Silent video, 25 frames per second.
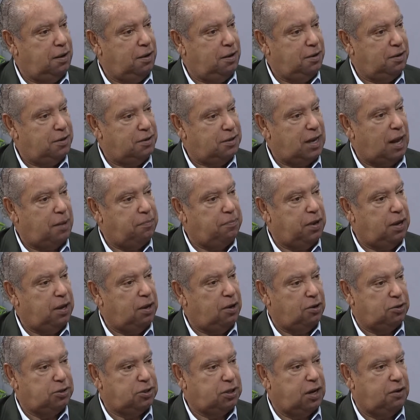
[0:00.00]
É.
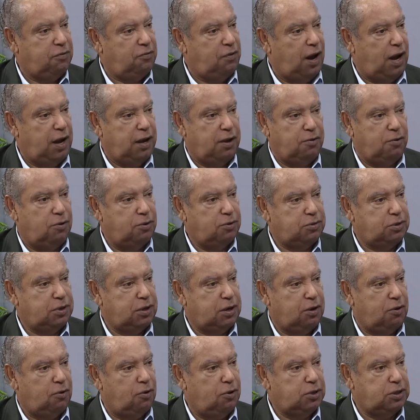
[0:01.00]
Sabia onde que vai, onde,
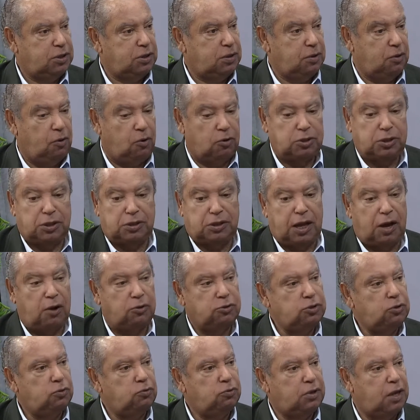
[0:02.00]
que, onde, onde tem,
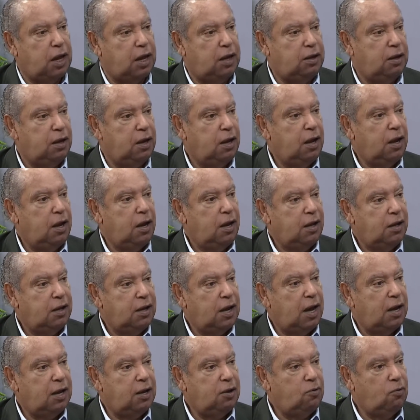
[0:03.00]
onde não tem. E
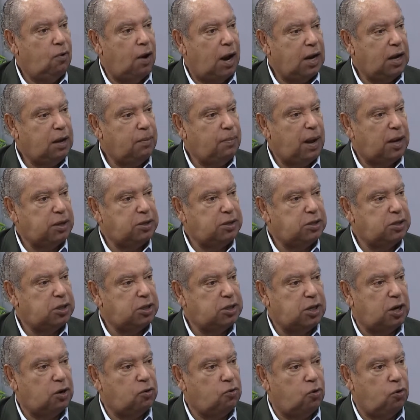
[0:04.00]
aí o Ike Batista
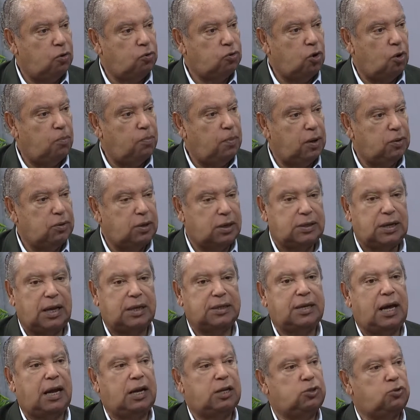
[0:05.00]
chegou tomando
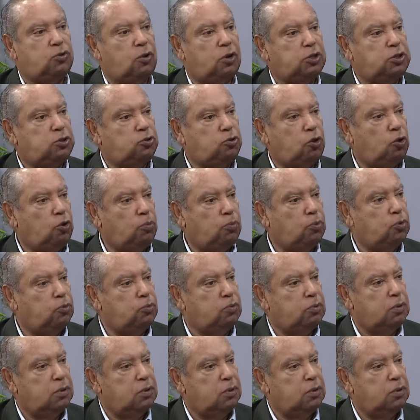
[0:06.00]
essas áreas todas de todo mundo.